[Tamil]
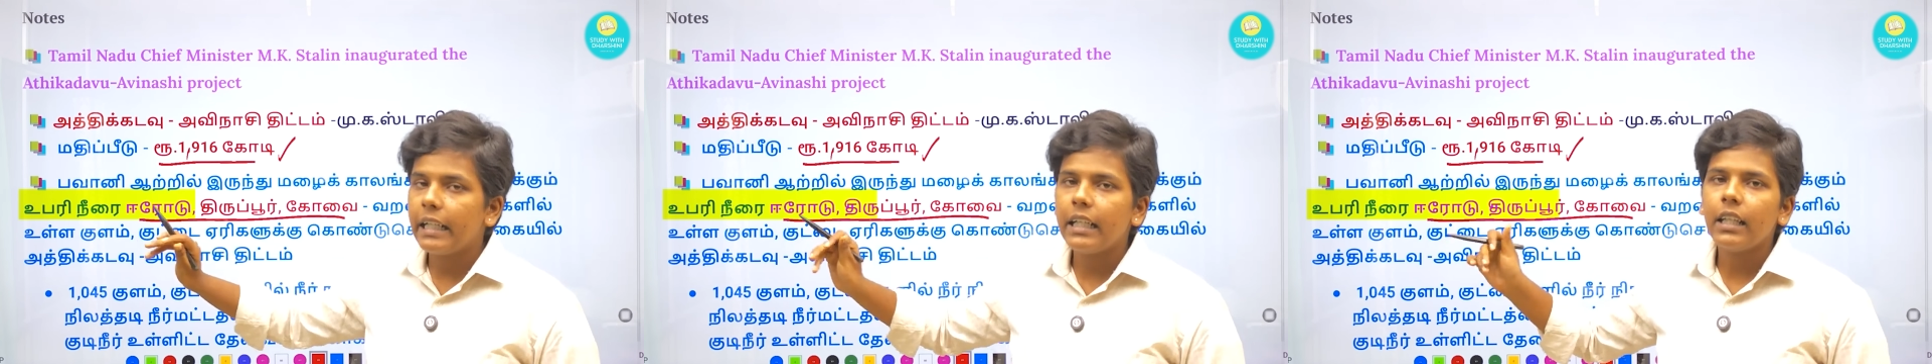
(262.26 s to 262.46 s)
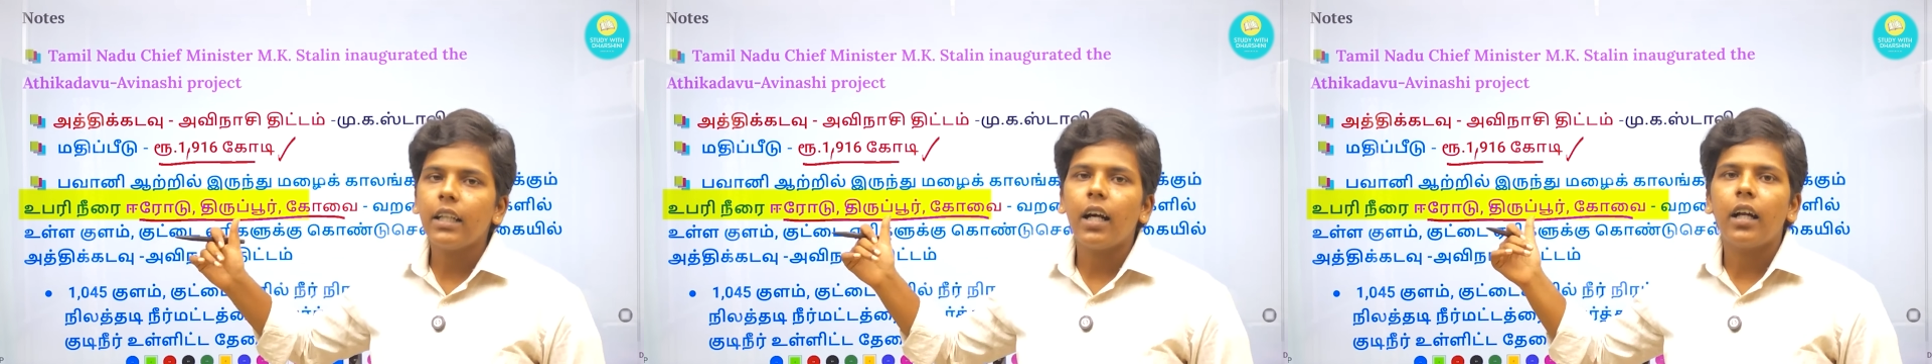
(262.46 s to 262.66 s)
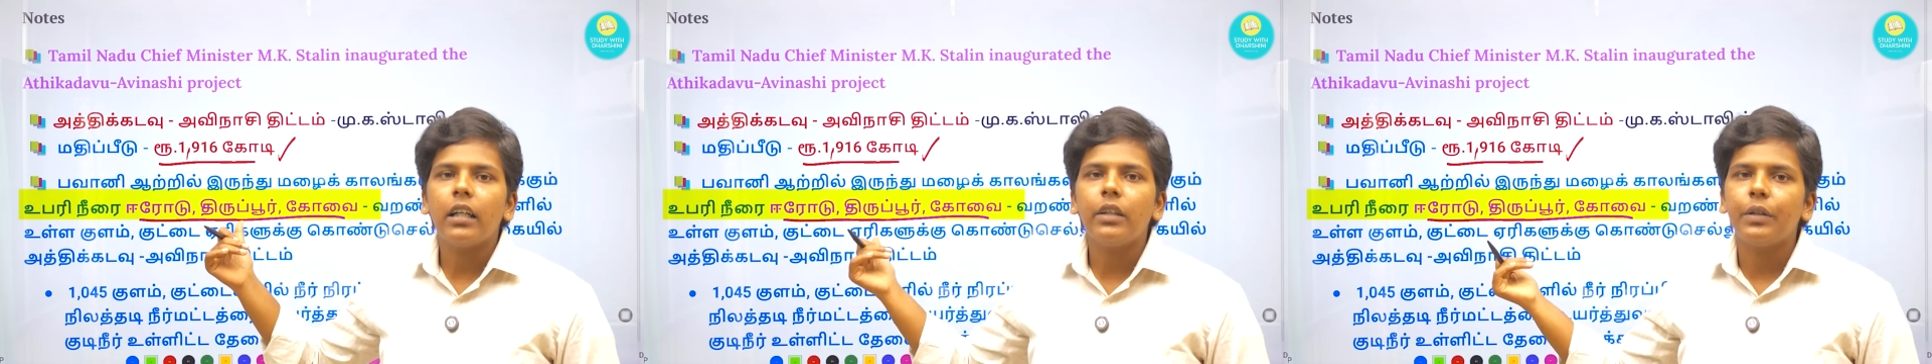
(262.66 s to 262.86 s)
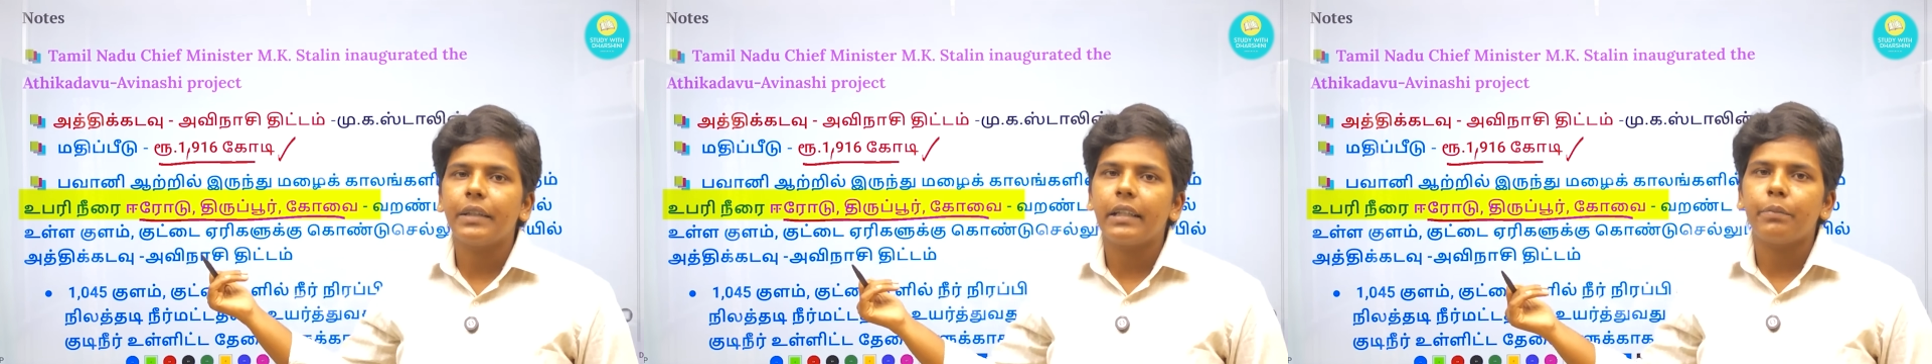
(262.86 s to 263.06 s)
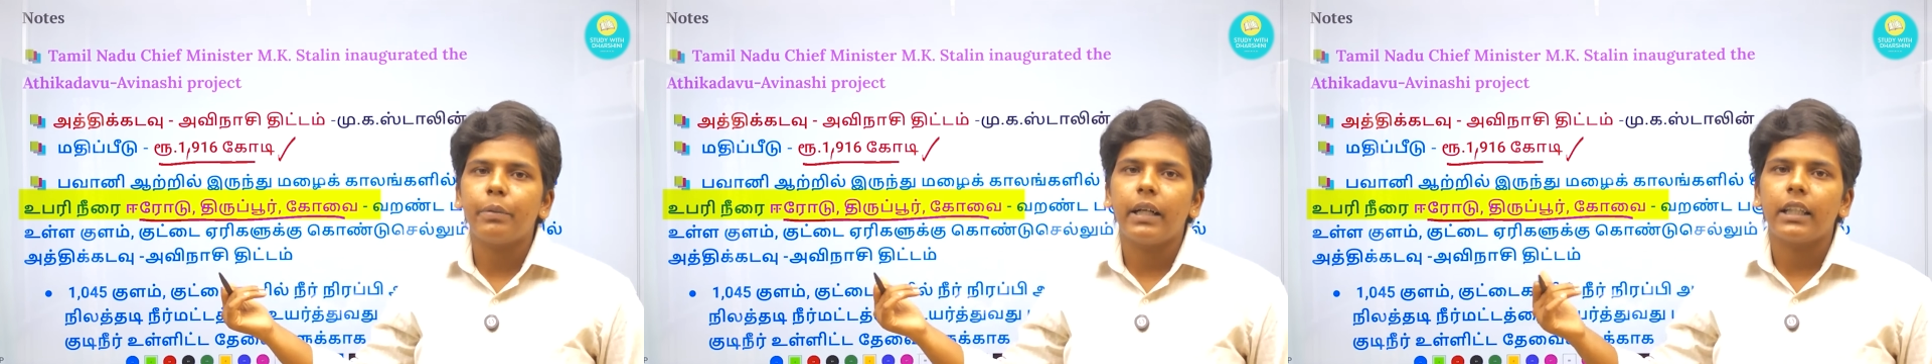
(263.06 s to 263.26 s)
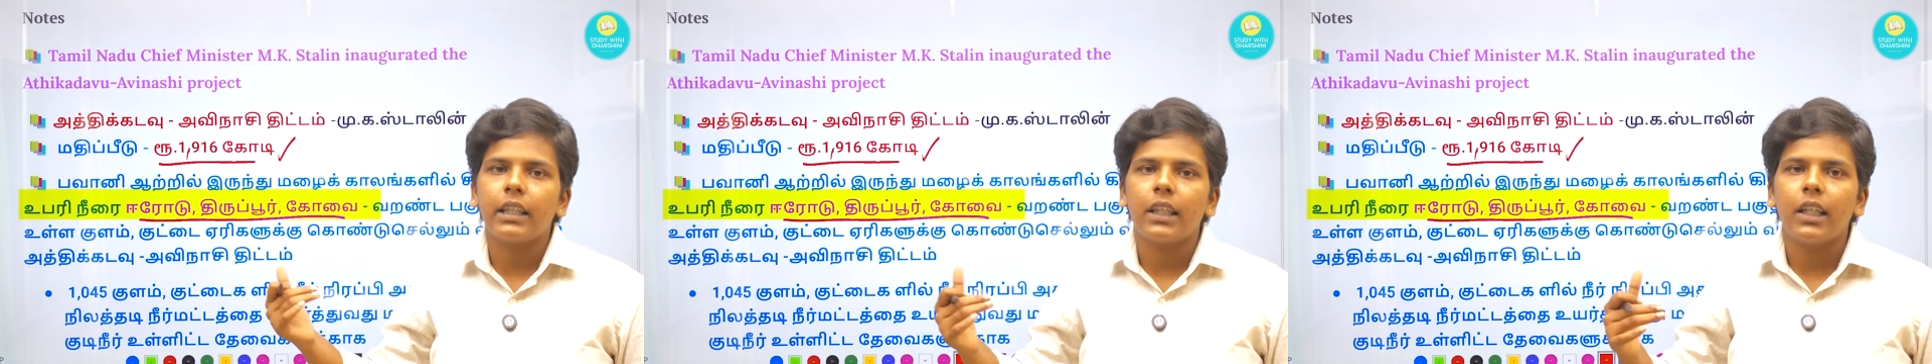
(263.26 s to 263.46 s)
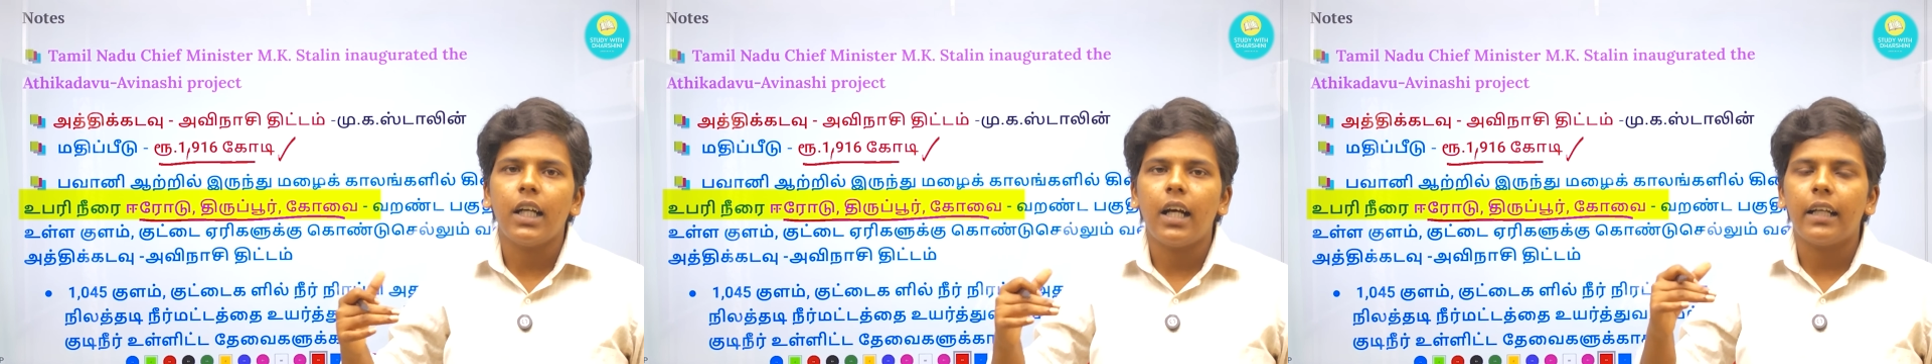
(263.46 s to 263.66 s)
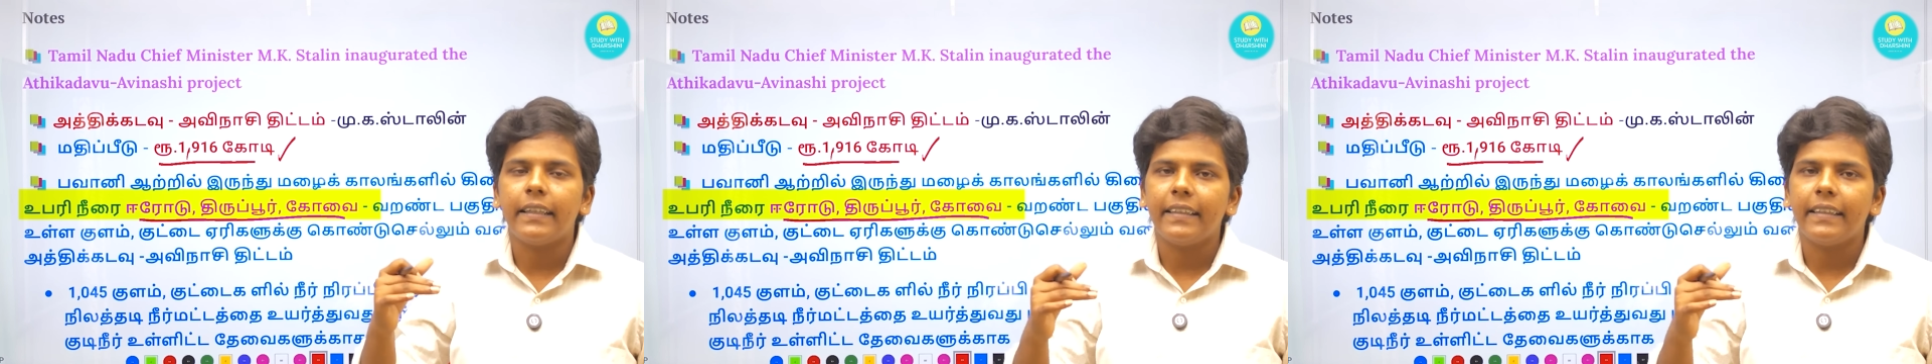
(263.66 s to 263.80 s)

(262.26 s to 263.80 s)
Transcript: இருந்தாலும் இங்கே பார்த்தீங்கன்னா